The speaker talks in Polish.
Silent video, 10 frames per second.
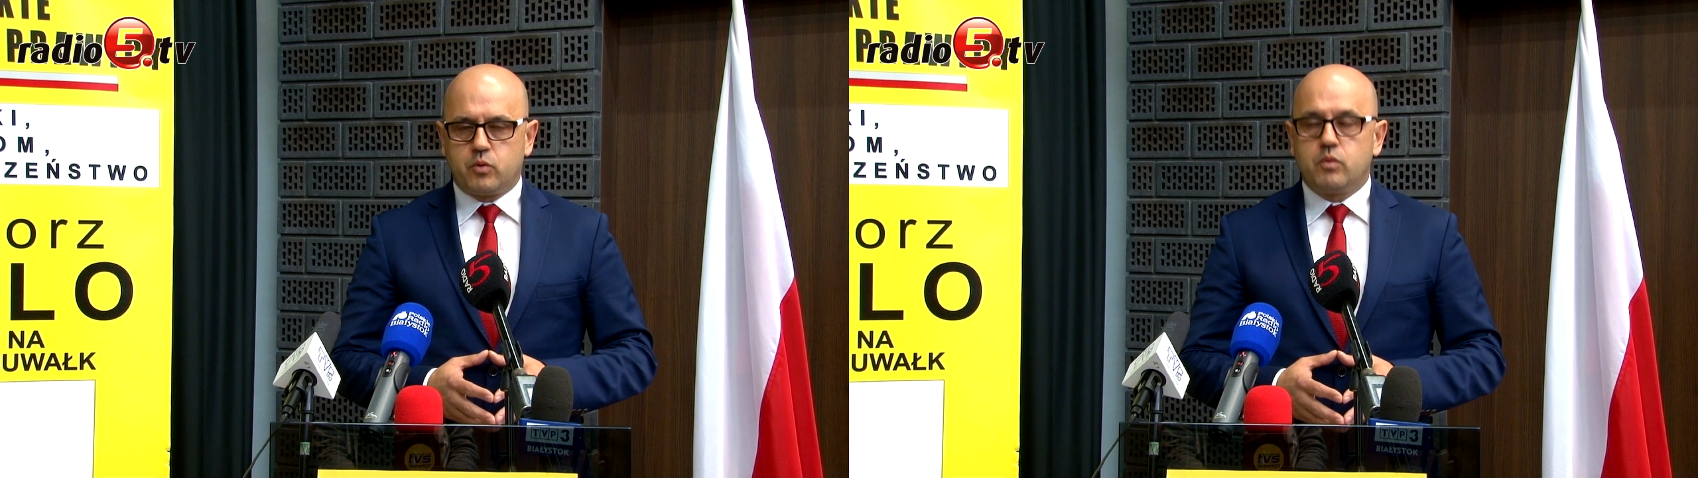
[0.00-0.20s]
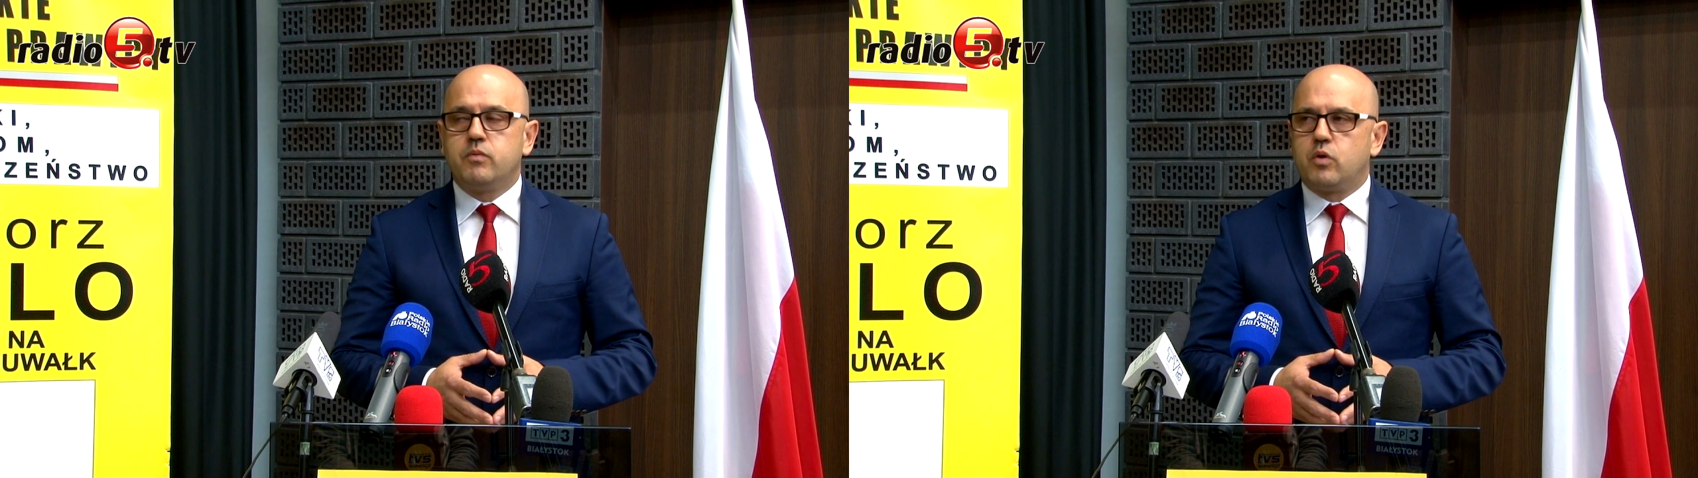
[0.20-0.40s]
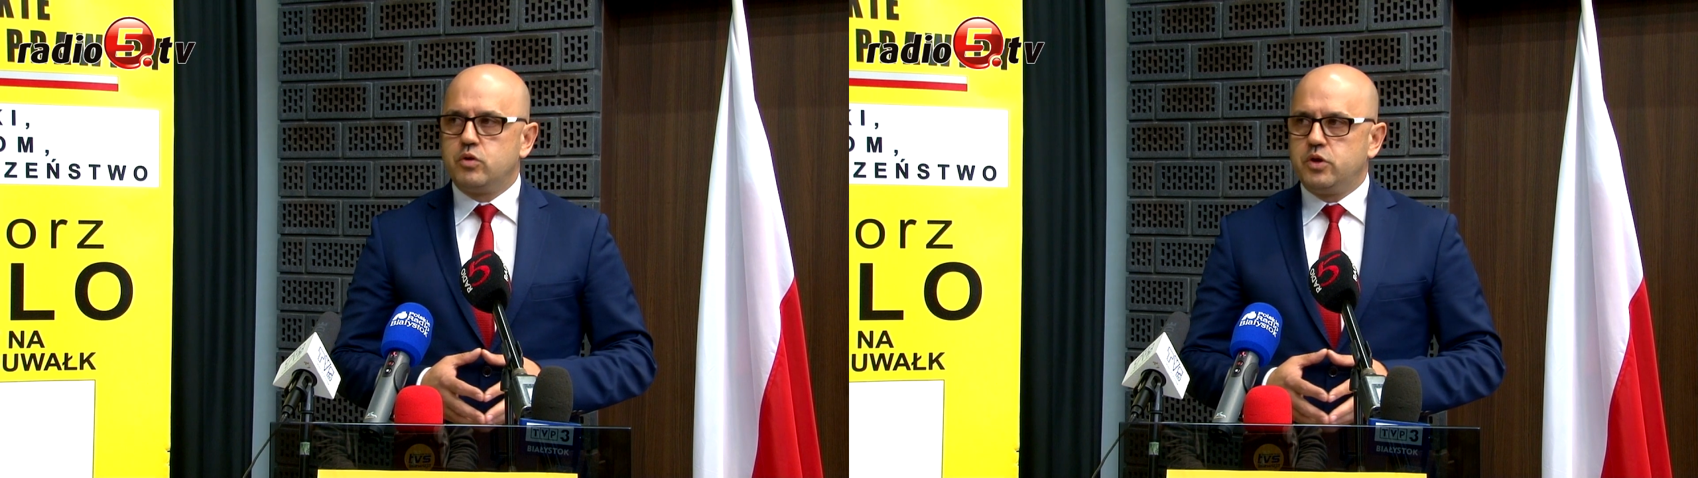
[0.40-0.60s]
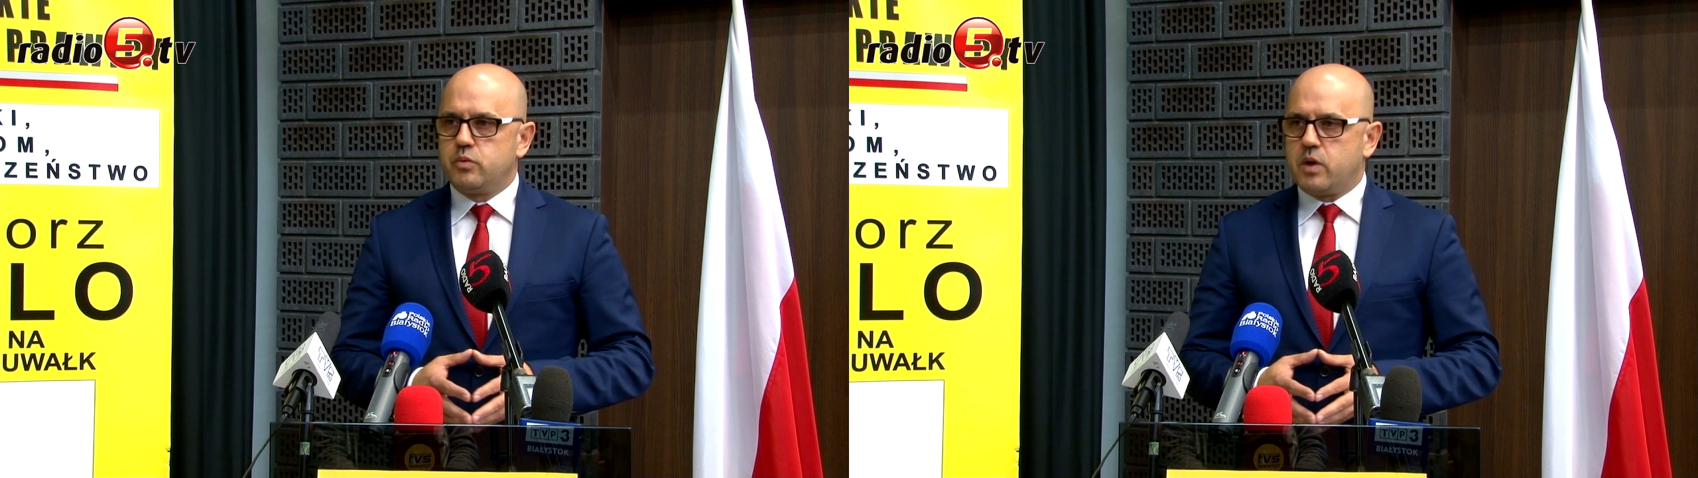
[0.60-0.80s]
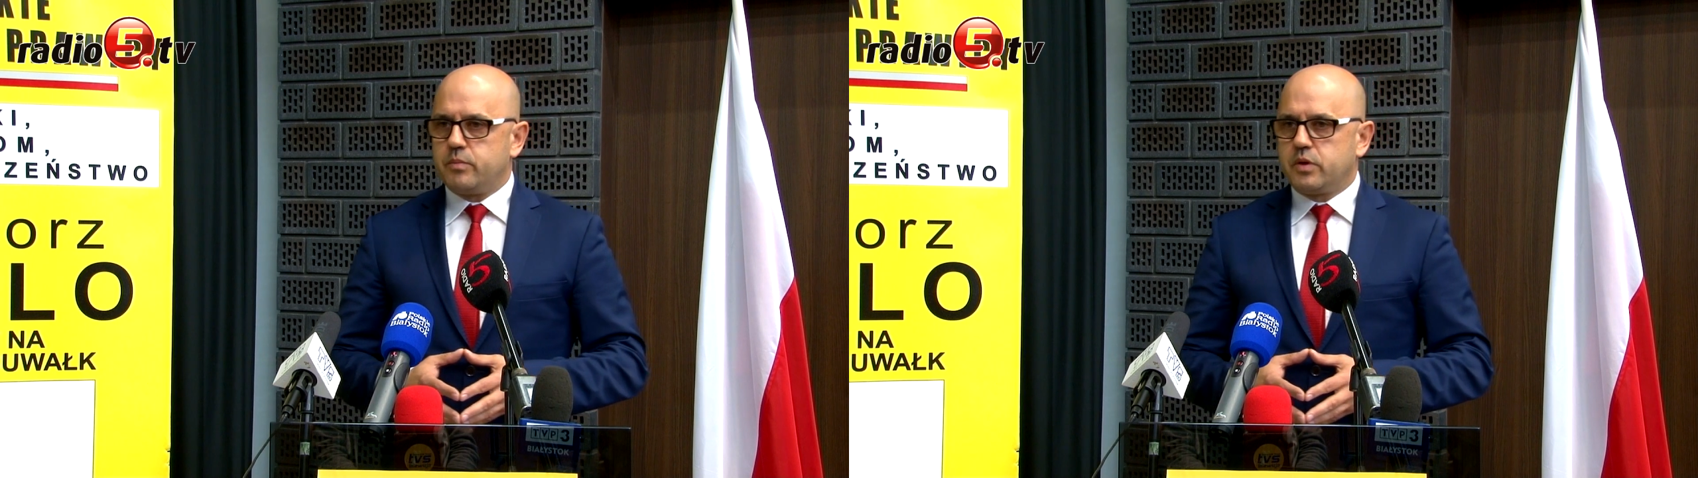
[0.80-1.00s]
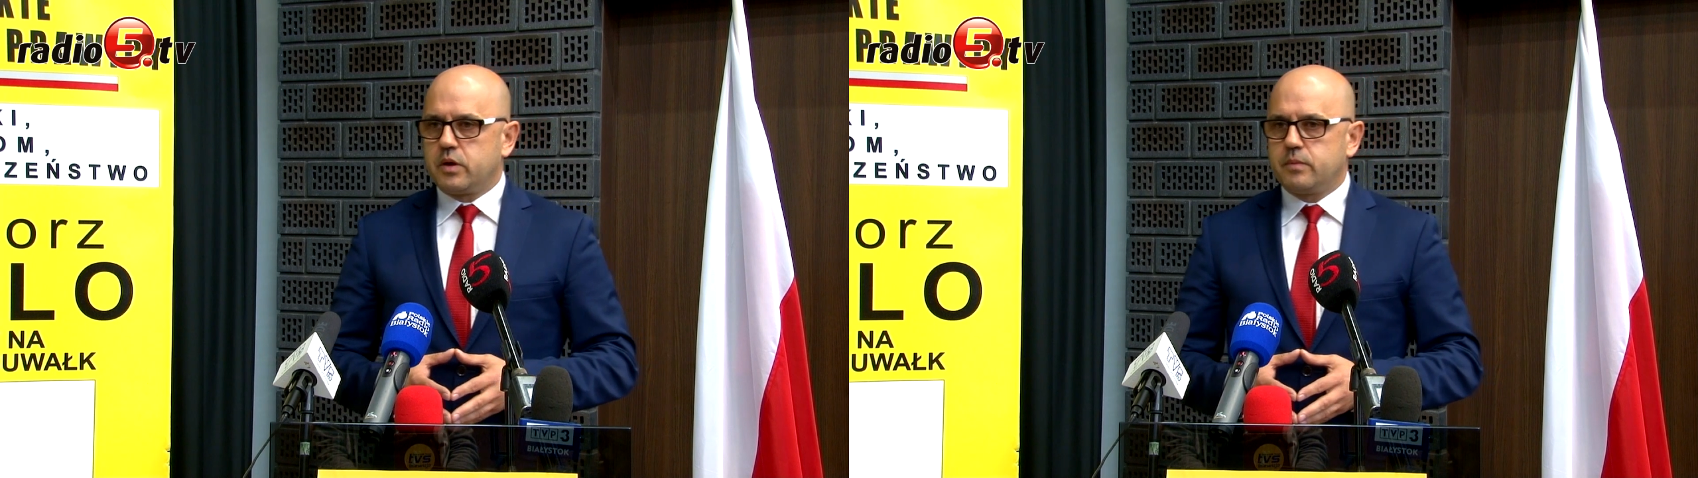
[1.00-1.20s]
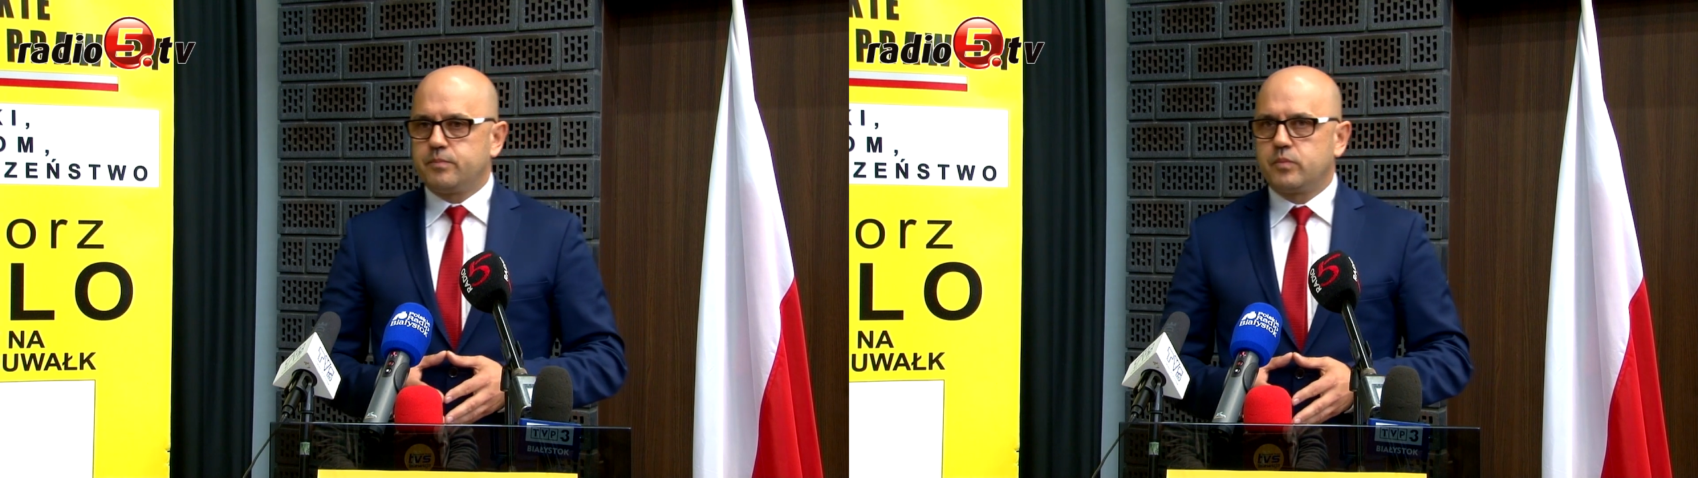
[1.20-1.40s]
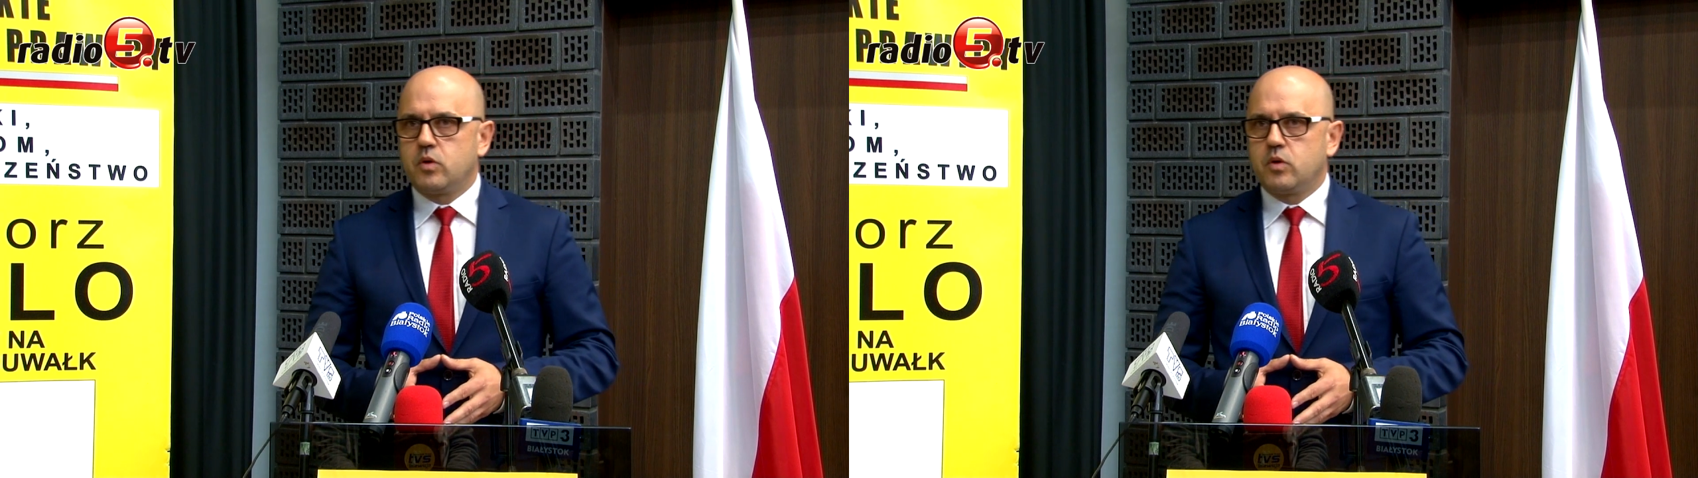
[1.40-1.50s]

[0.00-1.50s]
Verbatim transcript: uwolniła mnie